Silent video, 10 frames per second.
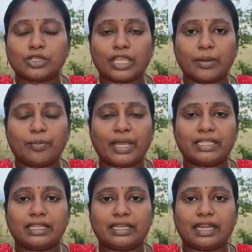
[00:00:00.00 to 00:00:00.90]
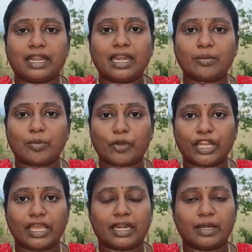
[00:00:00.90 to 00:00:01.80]
ஸோ இப்போ அது என்னென்னா நம்ம
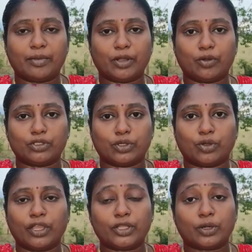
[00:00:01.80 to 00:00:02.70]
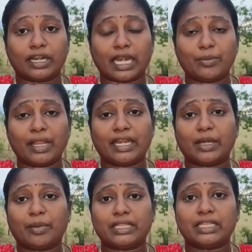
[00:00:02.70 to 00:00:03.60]
பொடியாக ரெடி பண்ணி கொடுத்துருக்கோம் இதோட நன்மை
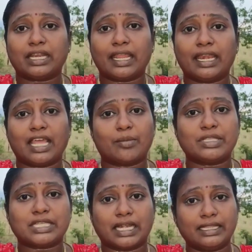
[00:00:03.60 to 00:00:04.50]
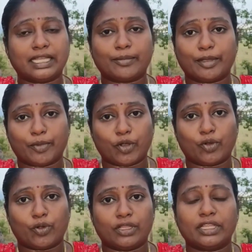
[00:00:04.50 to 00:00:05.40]
என்னன்னு பார்த்தீங்கன்னா எல்லாருக்குமே சளித்தன்மை
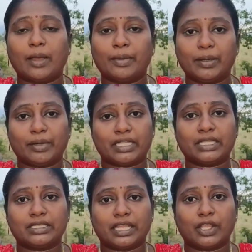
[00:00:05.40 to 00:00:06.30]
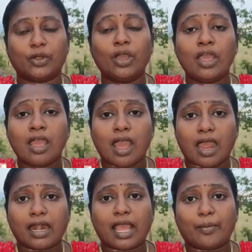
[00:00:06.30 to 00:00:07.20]
போக்கக்கூடாது அப்படின்னு மட்டும் தான் தெரியும்
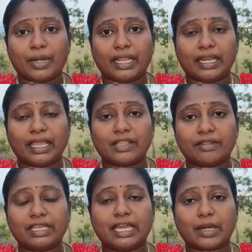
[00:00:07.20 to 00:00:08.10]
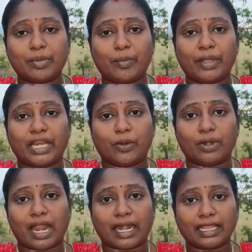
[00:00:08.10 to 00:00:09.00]
ஆனால் அப்படி இல்லை இது வந்து கர்ப்பப்பையில்
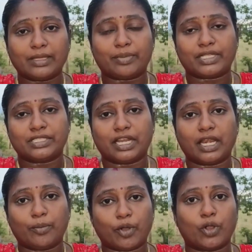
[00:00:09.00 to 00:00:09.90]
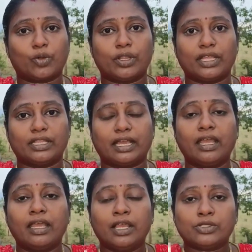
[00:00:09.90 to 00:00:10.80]
உள்ள அனைத்து பிரச்சனைகளையும் போக்கக்கூடியதுங்க
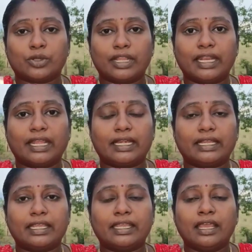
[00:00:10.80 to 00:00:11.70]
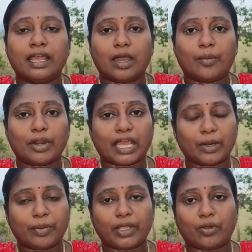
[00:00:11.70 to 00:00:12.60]
ஸோ நீர்க்கட்டி அப்புறம்
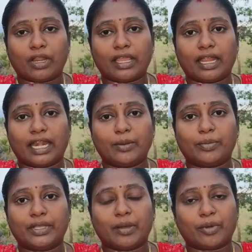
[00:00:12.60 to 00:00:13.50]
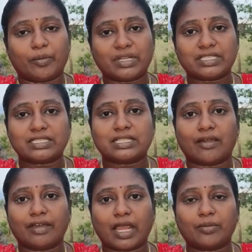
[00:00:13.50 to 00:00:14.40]
கருப்பை குழாய் அடைப்பு அப்புறம் மென்சஸ்
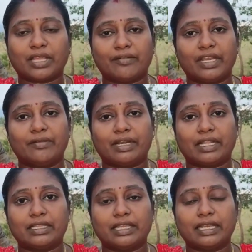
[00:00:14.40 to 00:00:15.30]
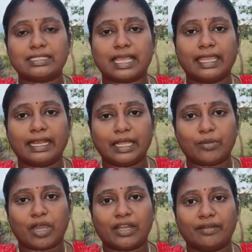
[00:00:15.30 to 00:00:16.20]
தவறா தவறி வர்றது இல்லை சைக்கிளிங்
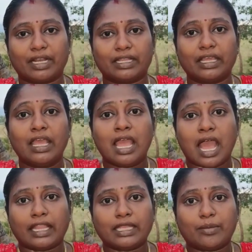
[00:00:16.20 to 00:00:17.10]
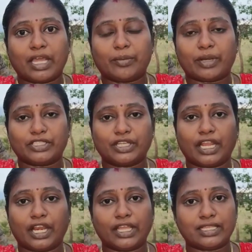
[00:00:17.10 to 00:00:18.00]
மாறி வர்றது அந்த மாதிரி
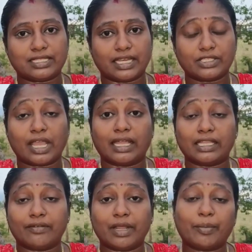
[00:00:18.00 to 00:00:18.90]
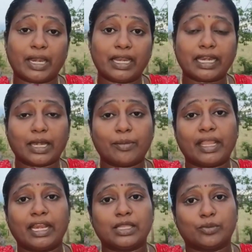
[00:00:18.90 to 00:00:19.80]
பிரச்சனைகள் இது சரி செய்ய அதை விட பல
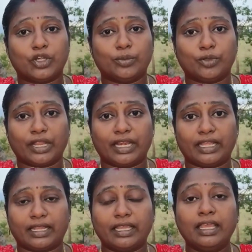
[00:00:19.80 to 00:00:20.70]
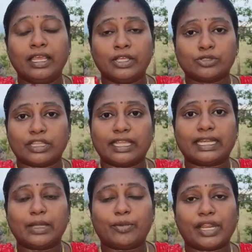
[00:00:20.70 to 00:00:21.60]
நன்மைகள் இந்த முள்ளு முருங்கையில் இருக்குது ஸோ இது
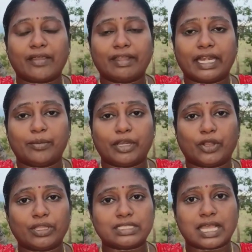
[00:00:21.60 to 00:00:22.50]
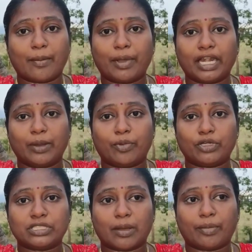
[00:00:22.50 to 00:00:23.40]
இட்லி பொடியாகவே ரெடி பண்ணியிருக்கோம் இதை சாப்பாடுலேயும்
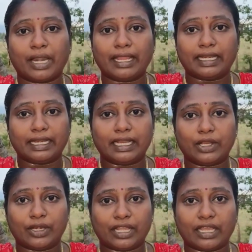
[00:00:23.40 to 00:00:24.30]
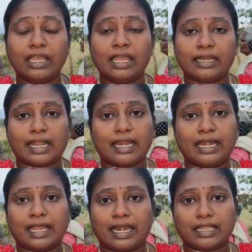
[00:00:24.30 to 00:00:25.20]
போட்டு சாப்பிட்லாம் இட்லியிலையும் நீங்கள்
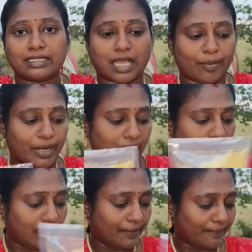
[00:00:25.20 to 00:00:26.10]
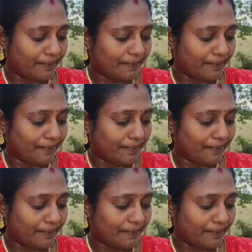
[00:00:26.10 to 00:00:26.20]
நல்லெண்ணெய் கலந்து சாப்பிட்லாங்க